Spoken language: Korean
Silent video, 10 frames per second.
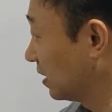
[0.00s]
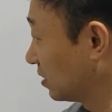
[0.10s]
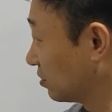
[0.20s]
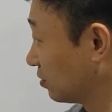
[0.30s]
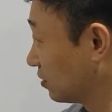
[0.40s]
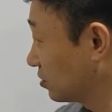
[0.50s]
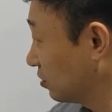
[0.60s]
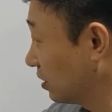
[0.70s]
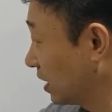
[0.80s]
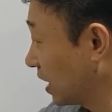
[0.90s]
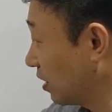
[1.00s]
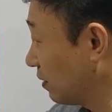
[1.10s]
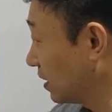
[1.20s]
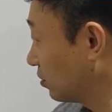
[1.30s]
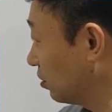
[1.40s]
그리고 뭐죠?
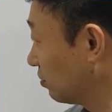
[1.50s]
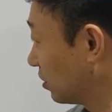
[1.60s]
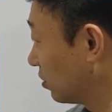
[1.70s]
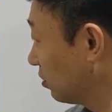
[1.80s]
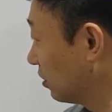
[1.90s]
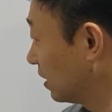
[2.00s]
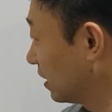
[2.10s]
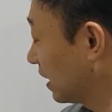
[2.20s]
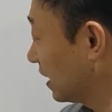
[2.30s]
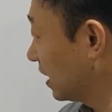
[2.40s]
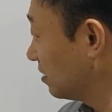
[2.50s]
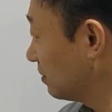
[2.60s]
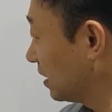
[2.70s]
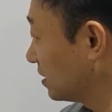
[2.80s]
하와도 뭐요 하나님의,